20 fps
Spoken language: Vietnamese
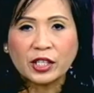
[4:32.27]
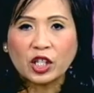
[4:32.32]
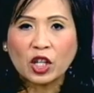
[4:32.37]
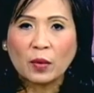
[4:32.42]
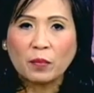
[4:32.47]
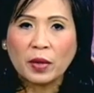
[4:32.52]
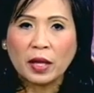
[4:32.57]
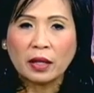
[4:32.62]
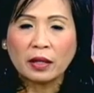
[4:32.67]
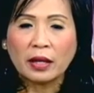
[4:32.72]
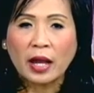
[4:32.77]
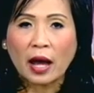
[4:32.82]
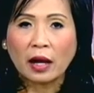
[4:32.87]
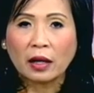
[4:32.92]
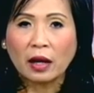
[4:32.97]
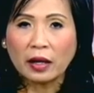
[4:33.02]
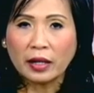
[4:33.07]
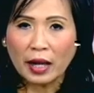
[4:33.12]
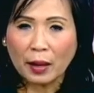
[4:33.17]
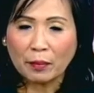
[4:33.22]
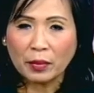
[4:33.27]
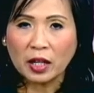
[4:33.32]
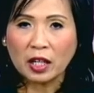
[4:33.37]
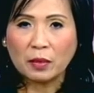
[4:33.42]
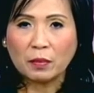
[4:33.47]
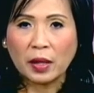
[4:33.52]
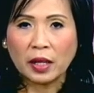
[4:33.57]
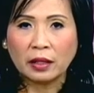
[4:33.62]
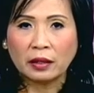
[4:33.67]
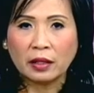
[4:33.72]
cho biết đã có 5 người
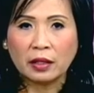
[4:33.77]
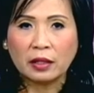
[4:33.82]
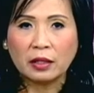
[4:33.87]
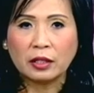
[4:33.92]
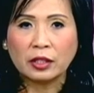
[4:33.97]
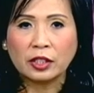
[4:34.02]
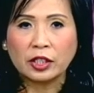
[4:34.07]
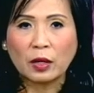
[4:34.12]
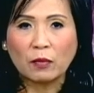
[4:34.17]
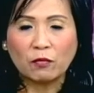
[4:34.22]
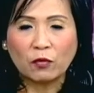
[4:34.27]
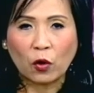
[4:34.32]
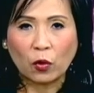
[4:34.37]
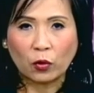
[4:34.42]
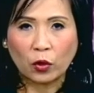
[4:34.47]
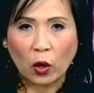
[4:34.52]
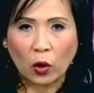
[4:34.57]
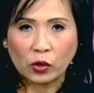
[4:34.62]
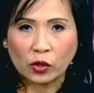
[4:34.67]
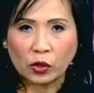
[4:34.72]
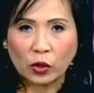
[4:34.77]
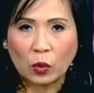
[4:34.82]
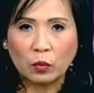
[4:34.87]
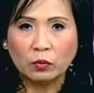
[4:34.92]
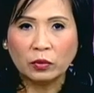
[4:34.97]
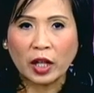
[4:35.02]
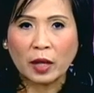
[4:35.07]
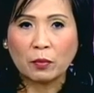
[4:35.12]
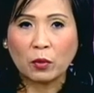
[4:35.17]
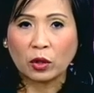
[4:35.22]
bị thương trong vụ nổ
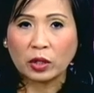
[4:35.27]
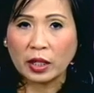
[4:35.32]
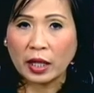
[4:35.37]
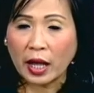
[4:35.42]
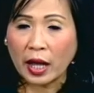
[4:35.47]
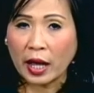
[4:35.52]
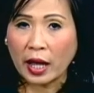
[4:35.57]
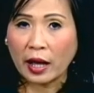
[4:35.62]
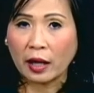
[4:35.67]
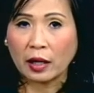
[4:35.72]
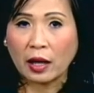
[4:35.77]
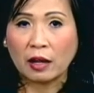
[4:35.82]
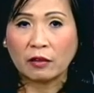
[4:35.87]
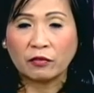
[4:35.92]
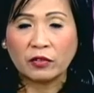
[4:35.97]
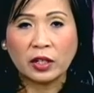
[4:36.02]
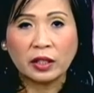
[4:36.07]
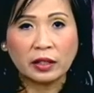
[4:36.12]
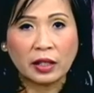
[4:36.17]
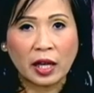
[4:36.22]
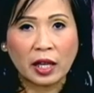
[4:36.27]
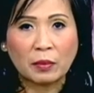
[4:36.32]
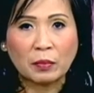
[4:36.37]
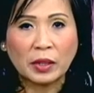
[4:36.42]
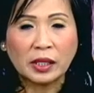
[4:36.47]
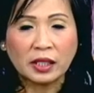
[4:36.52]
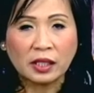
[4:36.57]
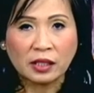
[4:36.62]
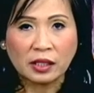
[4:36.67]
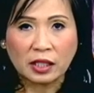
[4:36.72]
súng tại một nhà hàng ở phía tây
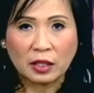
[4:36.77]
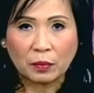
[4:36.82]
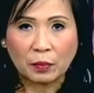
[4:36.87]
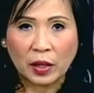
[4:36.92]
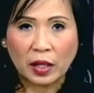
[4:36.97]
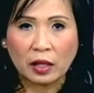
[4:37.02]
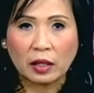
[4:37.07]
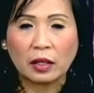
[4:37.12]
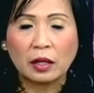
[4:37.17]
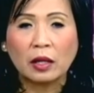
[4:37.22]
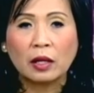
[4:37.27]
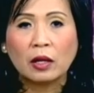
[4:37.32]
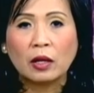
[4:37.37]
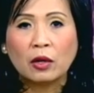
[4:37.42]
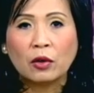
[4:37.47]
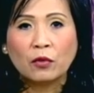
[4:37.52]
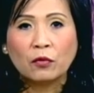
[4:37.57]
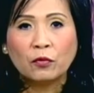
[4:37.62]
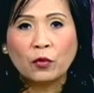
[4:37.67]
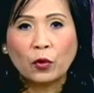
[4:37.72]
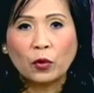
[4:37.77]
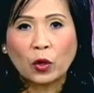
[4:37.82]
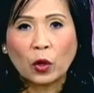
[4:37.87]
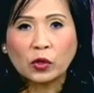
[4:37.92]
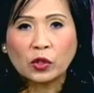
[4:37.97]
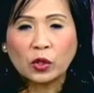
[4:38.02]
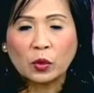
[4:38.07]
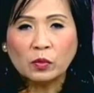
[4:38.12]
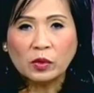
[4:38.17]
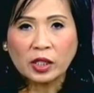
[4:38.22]
Mississippi. Vụ
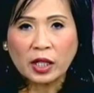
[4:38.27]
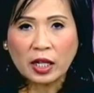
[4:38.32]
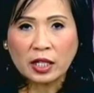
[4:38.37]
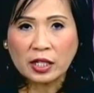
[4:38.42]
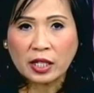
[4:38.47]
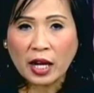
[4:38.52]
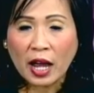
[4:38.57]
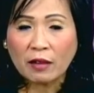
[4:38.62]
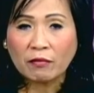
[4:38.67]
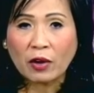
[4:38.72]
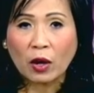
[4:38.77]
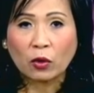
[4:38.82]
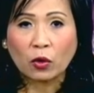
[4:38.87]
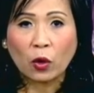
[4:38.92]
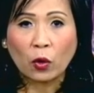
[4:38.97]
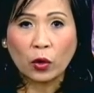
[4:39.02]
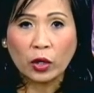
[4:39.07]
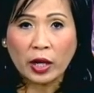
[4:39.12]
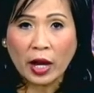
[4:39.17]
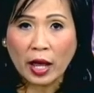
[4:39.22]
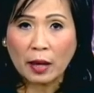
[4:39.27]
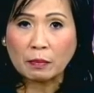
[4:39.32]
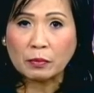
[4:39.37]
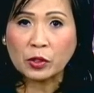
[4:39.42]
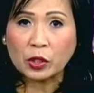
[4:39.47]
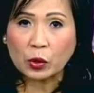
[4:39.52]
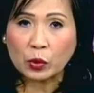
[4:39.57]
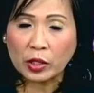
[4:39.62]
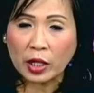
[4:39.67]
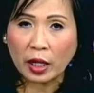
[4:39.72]
nổ súng xảy ra vào cuối đêm
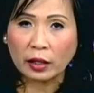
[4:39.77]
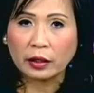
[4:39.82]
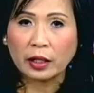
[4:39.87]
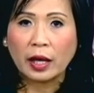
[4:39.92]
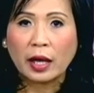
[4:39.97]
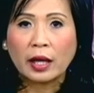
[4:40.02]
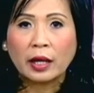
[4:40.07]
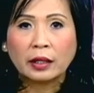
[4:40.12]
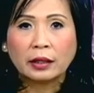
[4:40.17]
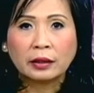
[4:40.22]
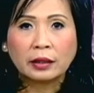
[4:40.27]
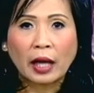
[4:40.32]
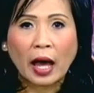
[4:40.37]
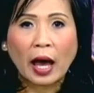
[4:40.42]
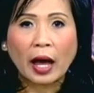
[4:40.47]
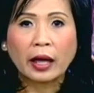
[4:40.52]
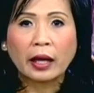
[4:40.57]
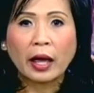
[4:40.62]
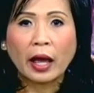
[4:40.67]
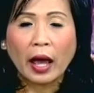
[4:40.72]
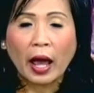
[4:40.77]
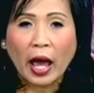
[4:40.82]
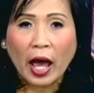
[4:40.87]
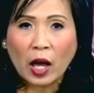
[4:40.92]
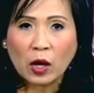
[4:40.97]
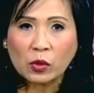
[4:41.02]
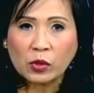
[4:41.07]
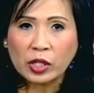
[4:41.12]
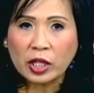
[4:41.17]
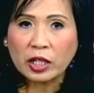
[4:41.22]
Chủ nhật tại
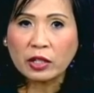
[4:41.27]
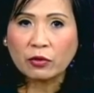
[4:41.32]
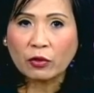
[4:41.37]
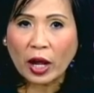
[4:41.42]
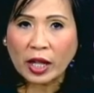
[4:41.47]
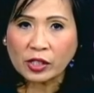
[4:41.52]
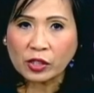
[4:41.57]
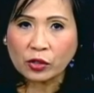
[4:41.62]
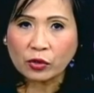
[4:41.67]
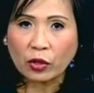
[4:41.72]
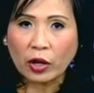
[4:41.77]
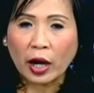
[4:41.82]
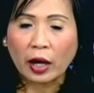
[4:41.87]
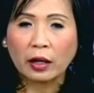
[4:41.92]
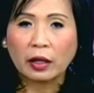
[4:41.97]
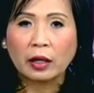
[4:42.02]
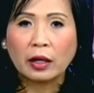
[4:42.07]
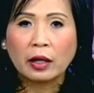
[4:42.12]
LD Restaurant.